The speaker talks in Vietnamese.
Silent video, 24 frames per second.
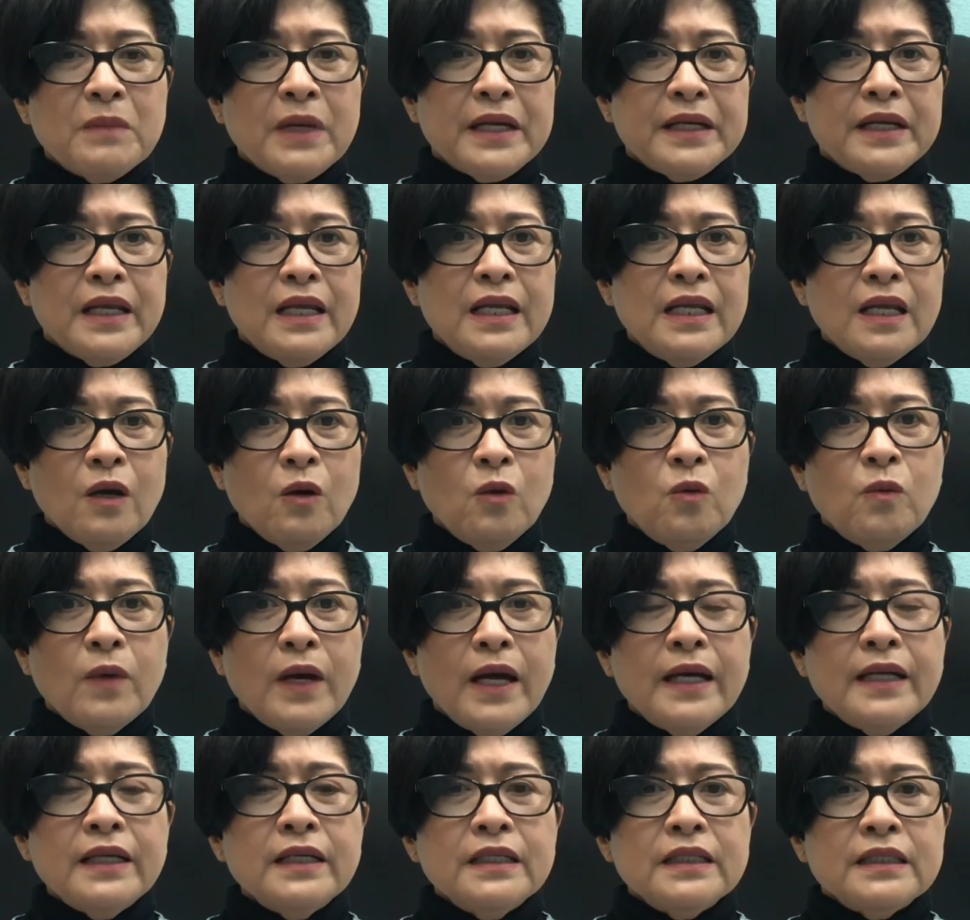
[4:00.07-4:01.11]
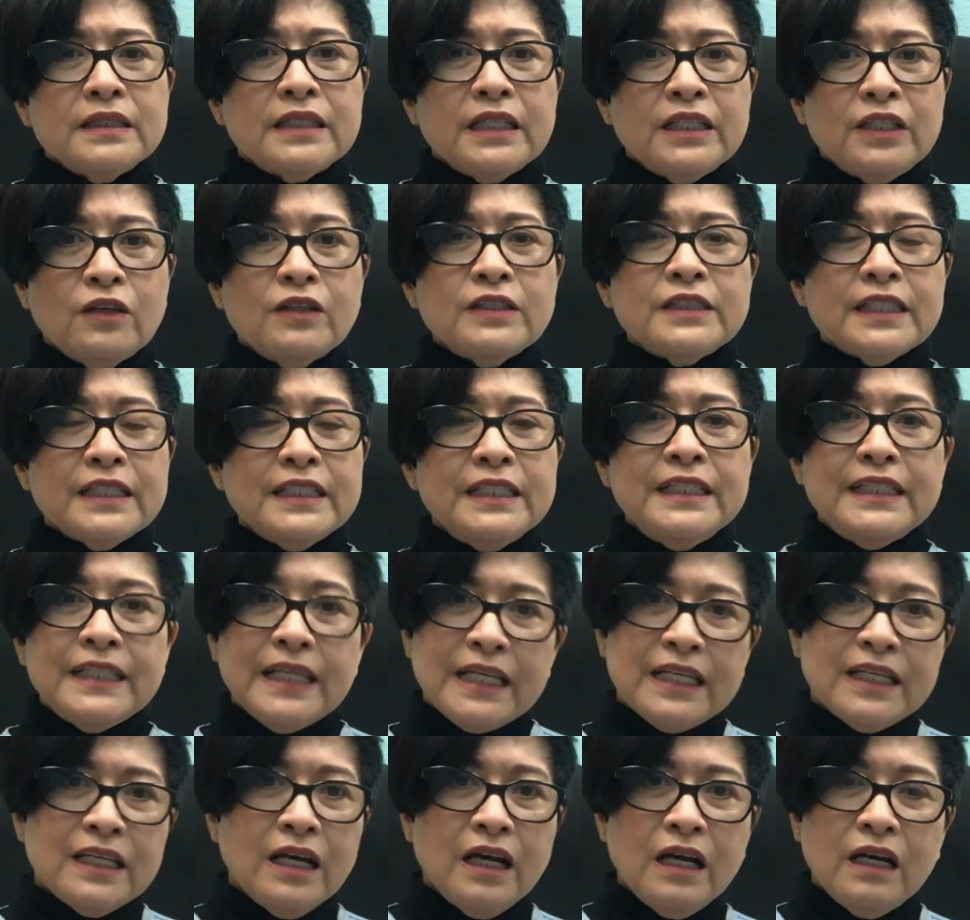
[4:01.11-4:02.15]
mà để lâu quá thì nó sẽ đi
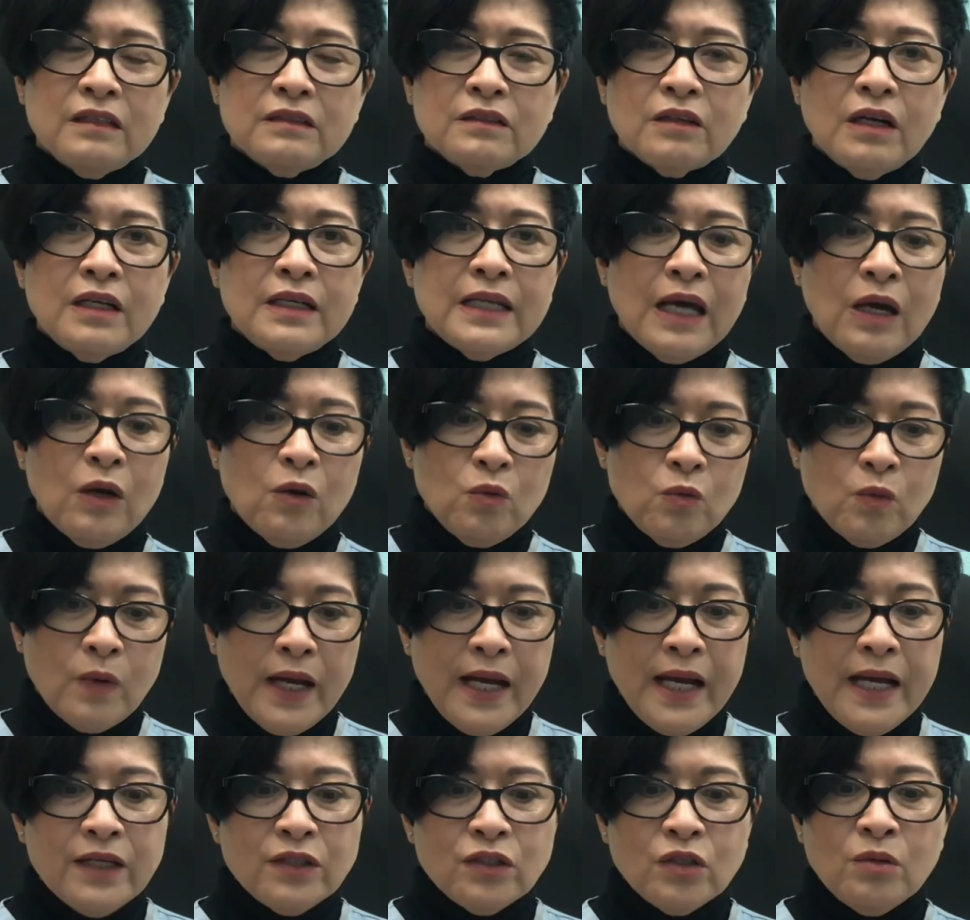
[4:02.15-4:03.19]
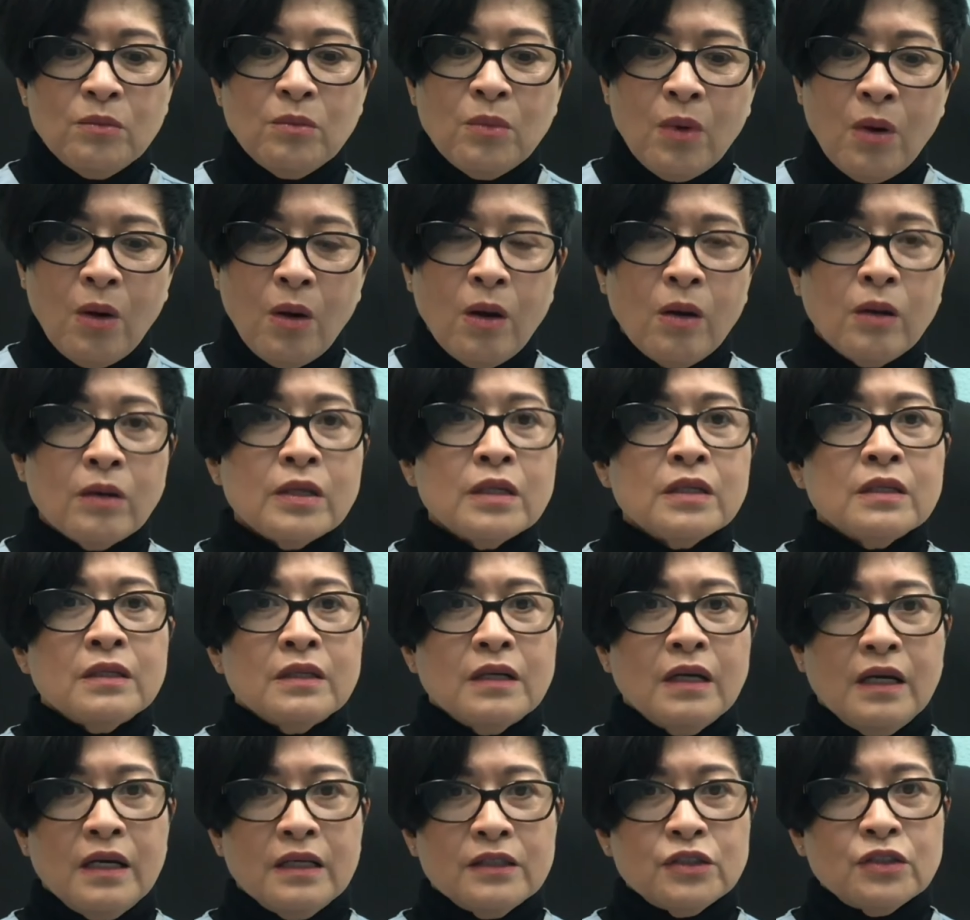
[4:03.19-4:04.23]
nhanh hơn nó lậu quá nó mòn
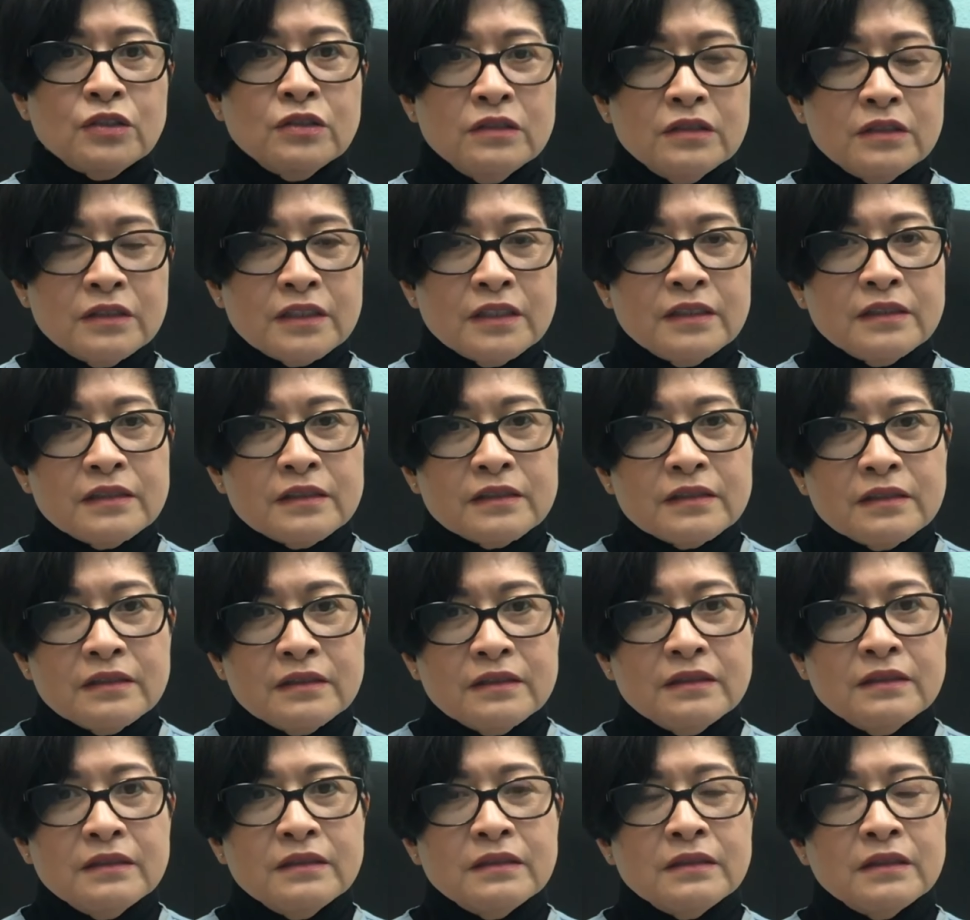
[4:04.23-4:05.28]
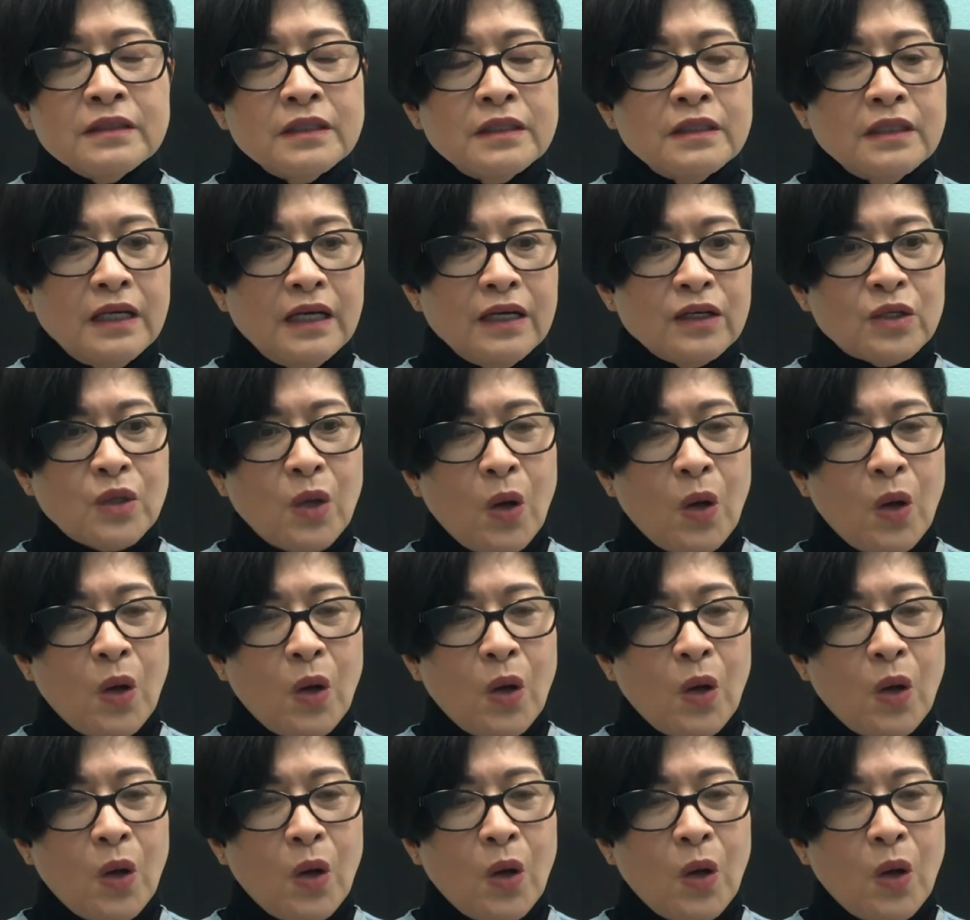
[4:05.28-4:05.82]
à, xương trên xương à,